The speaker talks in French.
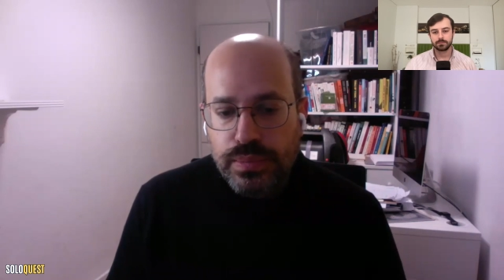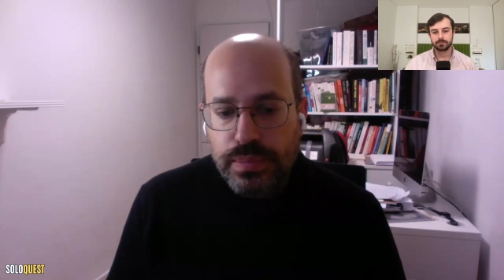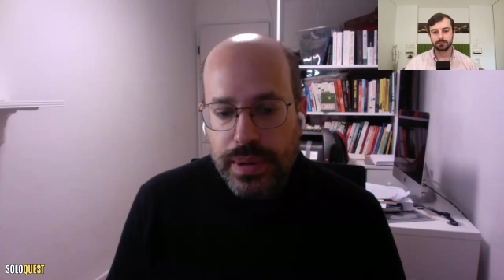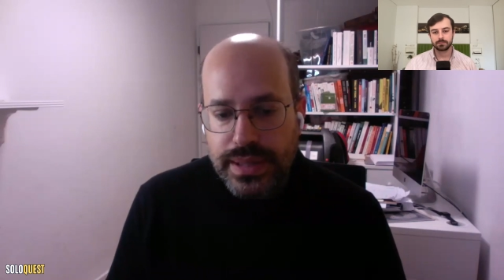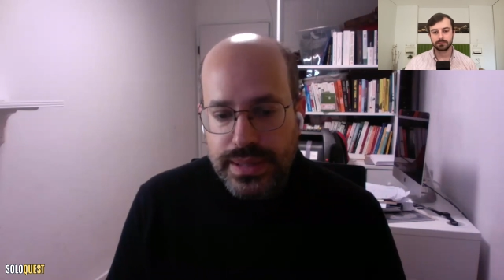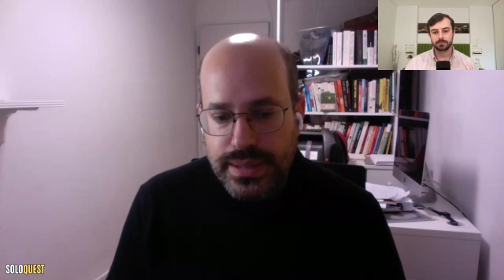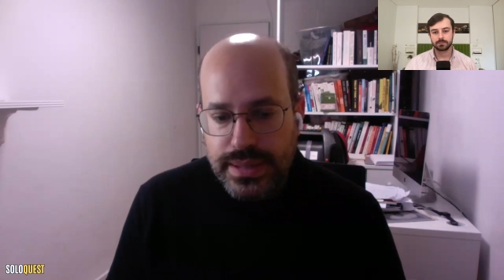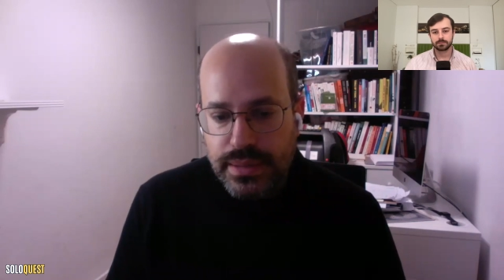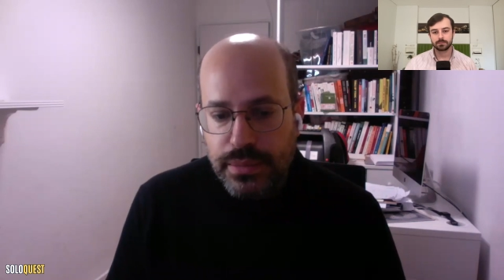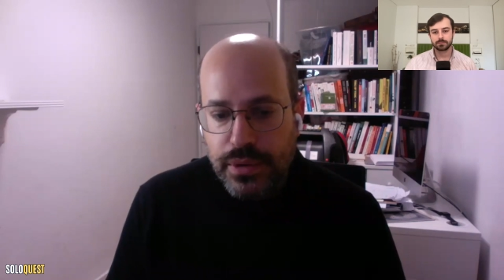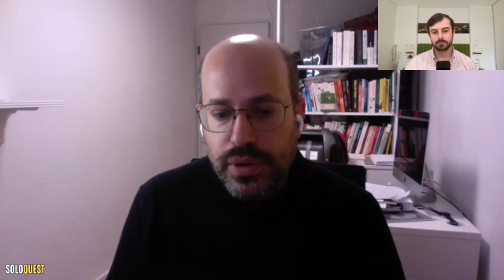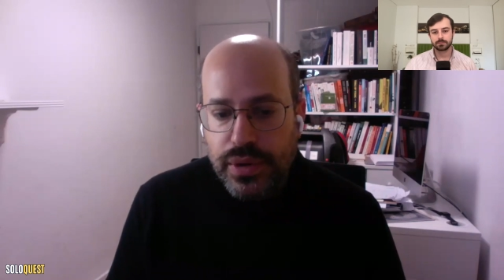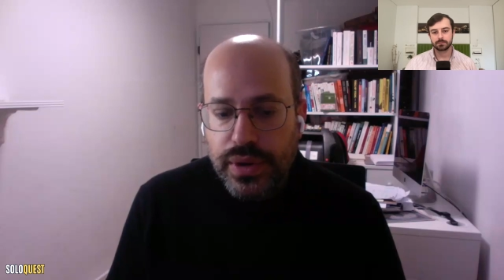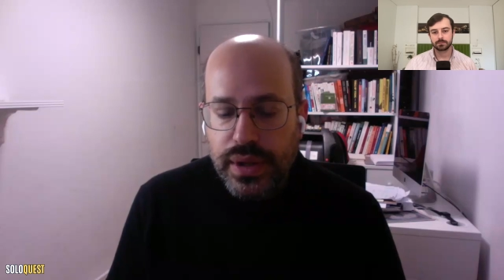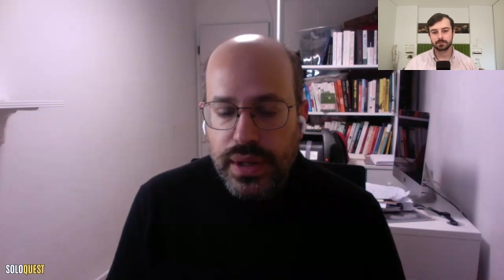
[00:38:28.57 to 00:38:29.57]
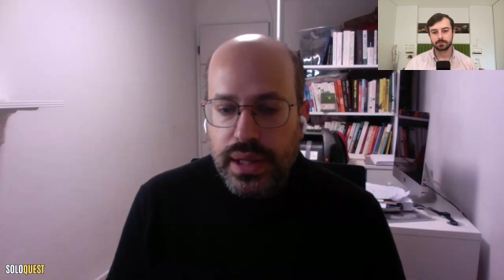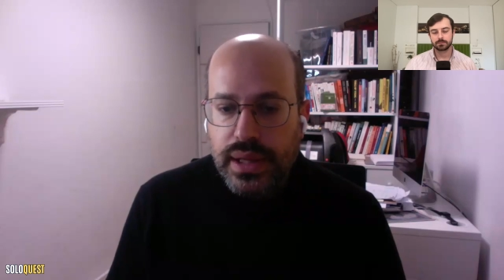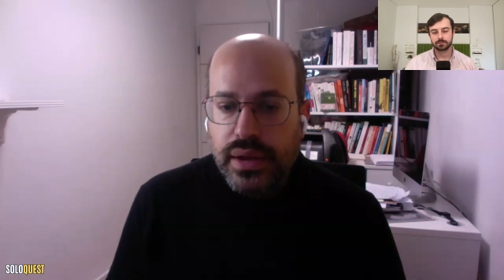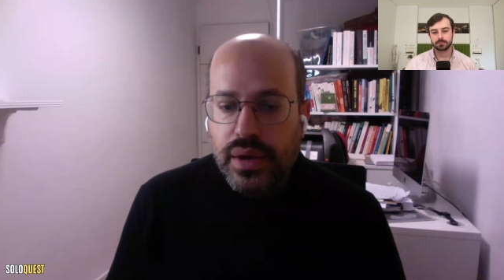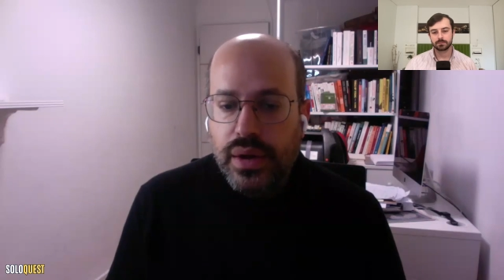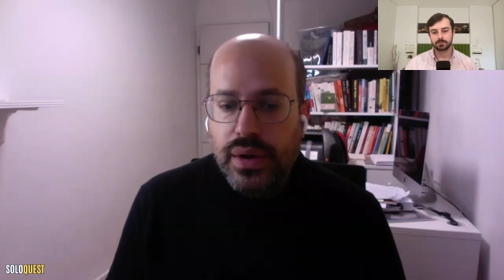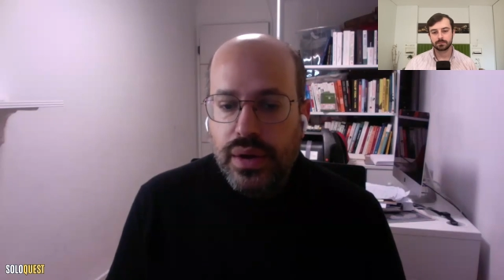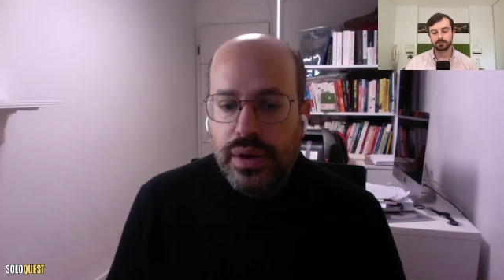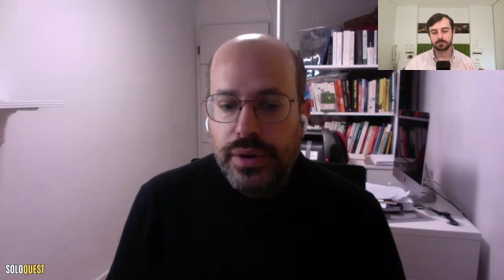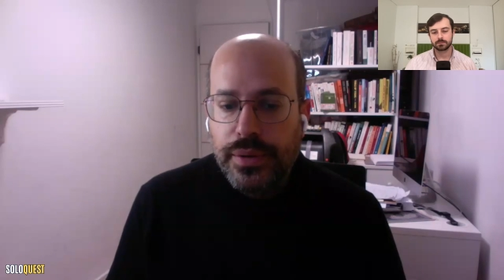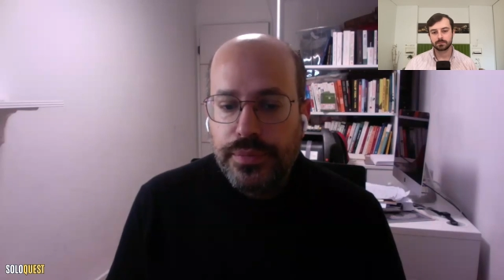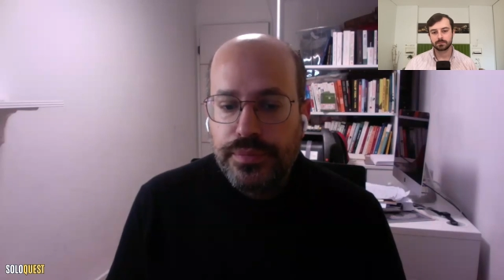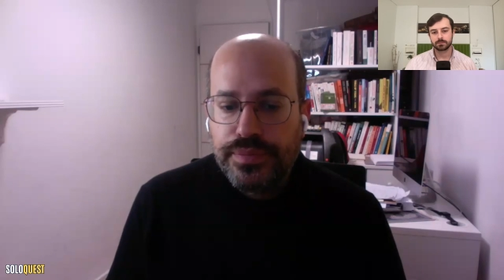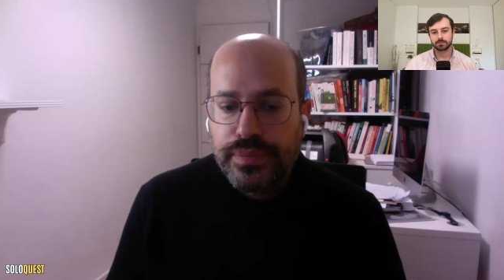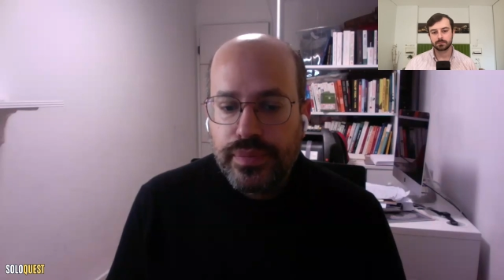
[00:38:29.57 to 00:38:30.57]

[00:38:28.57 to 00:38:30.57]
précisément euh,